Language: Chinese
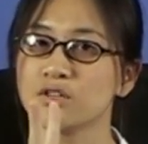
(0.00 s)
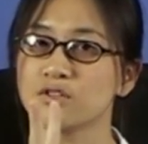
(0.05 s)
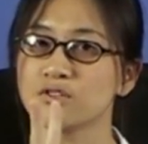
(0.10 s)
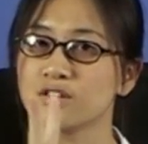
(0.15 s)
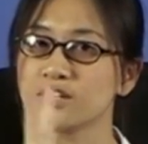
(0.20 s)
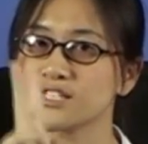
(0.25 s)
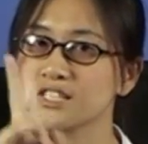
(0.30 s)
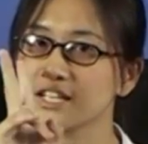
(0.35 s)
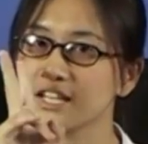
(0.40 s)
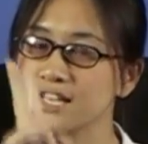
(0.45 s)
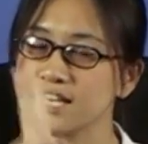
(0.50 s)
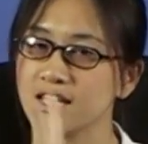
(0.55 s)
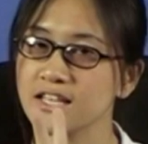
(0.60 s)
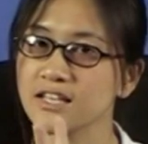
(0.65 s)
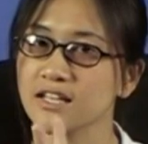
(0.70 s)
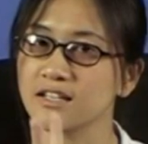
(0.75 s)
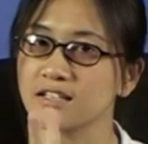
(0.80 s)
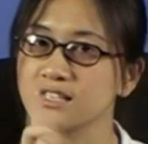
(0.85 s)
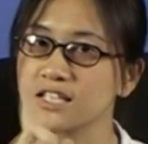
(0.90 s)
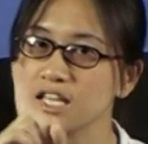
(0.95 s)
所以这个
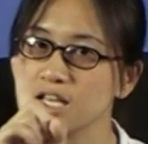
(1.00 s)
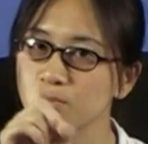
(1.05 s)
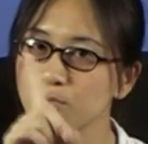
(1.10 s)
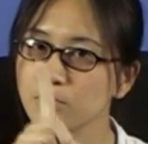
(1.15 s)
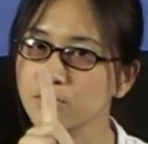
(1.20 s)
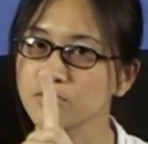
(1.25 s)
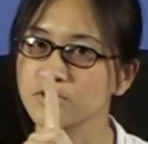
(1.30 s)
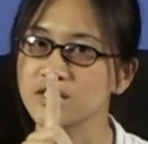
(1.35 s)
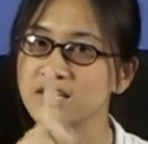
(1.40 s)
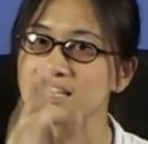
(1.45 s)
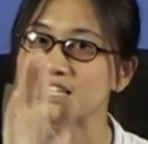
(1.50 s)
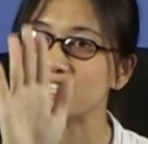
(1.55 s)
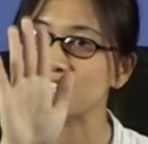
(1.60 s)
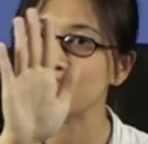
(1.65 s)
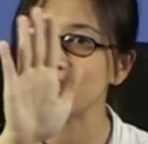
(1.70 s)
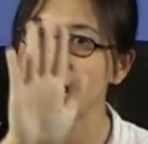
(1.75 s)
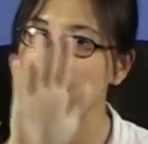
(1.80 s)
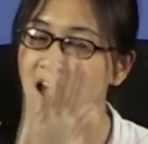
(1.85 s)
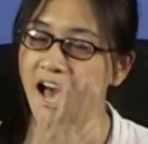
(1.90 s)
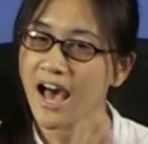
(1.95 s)
音的第一步是
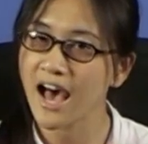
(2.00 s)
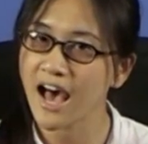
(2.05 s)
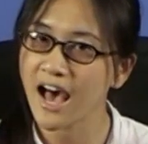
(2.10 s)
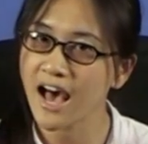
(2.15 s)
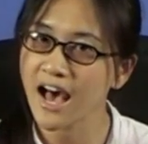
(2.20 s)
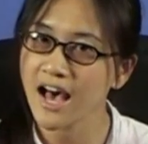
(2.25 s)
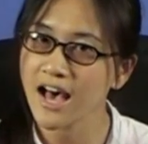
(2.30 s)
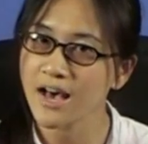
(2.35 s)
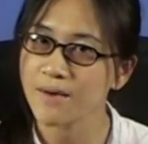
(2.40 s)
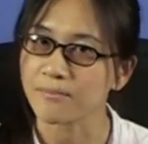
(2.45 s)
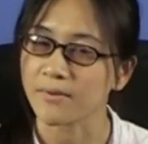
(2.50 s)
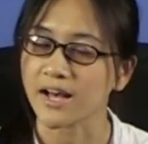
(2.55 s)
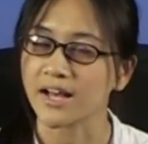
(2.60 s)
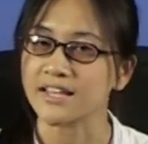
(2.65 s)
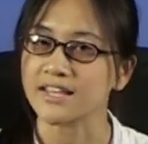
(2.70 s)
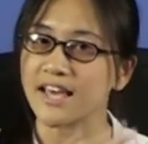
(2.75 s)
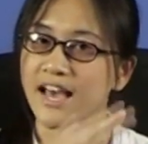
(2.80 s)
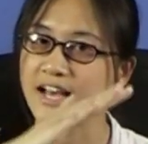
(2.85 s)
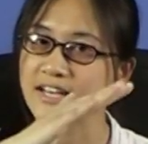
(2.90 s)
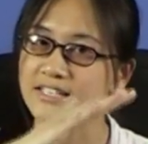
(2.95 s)
压，把
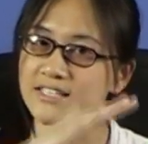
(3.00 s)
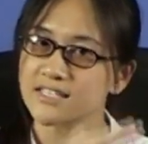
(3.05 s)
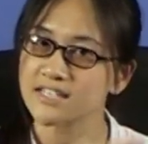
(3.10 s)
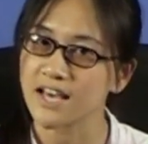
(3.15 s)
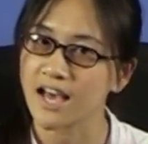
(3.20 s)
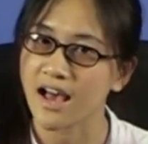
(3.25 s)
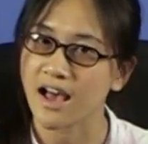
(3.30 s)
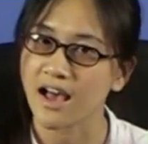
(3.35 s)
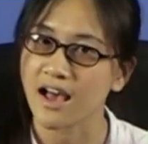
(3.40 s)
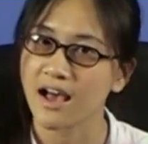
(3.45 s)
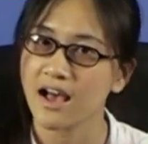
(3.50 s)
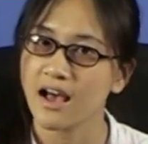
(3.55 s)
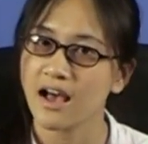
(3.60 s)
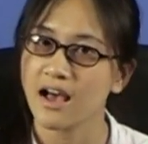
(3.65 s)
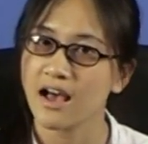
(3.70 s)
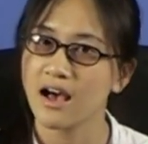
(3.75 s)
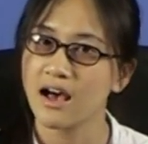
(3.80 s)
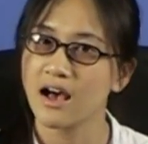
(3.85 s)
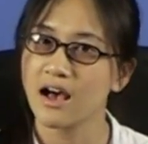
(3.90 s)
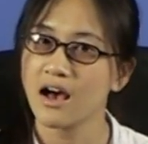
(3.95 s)
它压
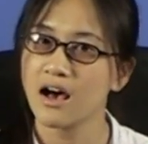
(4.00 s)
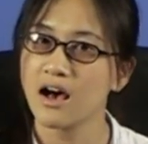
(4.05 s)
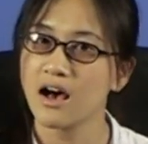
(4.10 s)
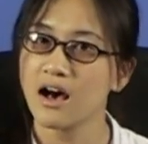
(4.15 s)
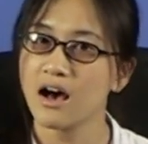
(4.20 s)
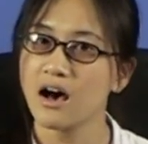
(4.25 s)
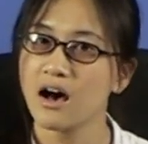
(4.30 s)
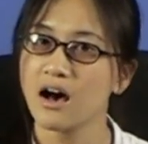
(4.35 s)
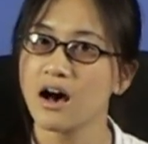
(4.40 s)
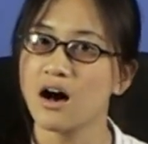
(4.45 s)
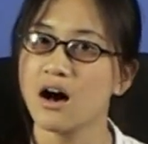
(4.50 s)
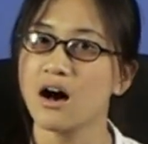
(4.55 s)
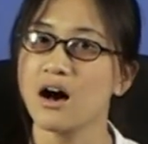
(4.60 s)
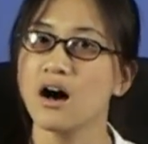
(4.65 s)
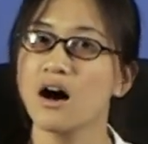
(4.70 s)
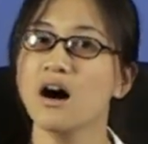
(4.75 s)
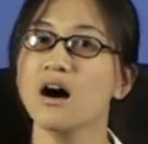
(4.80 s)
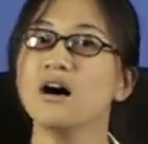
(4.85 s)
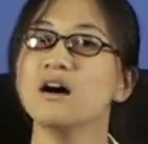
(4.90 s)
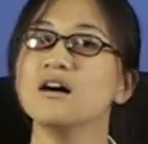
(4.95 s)

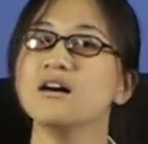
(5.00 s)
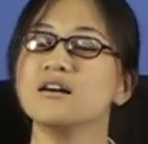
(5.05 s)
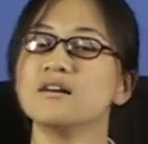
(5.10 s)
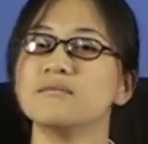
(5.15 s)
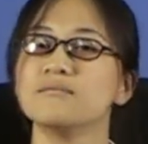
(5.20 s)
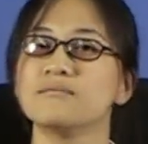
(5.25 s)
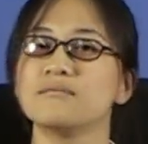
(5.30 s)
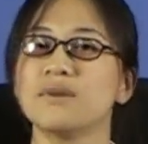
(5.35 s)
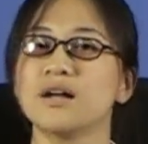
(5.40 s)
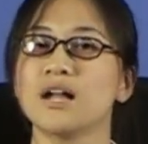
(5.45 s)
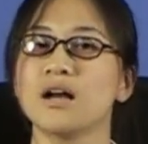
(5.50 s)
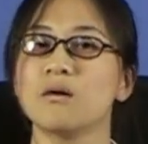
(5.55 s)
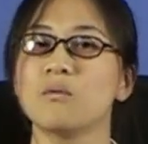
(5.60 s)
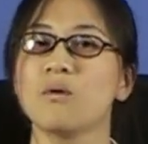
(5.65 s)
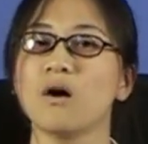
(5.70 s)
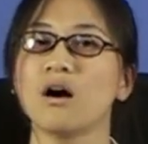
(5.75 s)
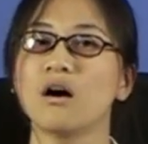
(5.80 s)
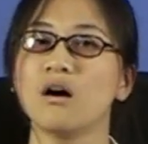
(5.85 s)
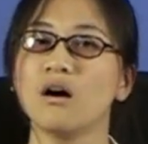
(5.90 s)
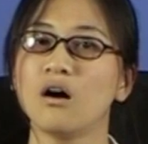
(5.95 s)
下；“二”，把它
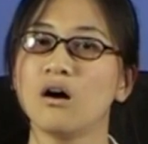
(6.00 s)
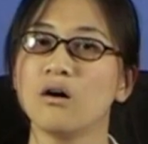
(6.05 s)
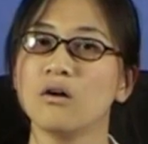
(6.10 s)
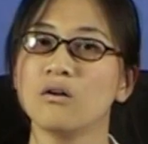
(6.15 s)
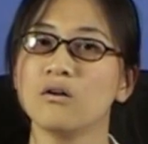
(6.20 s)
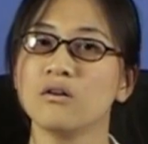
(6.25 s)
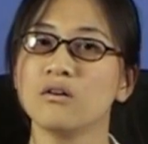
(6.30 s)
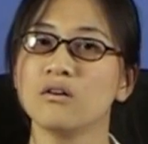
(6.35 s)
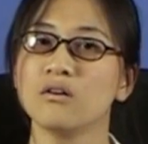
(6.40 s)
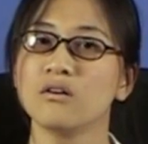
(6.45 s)
往后。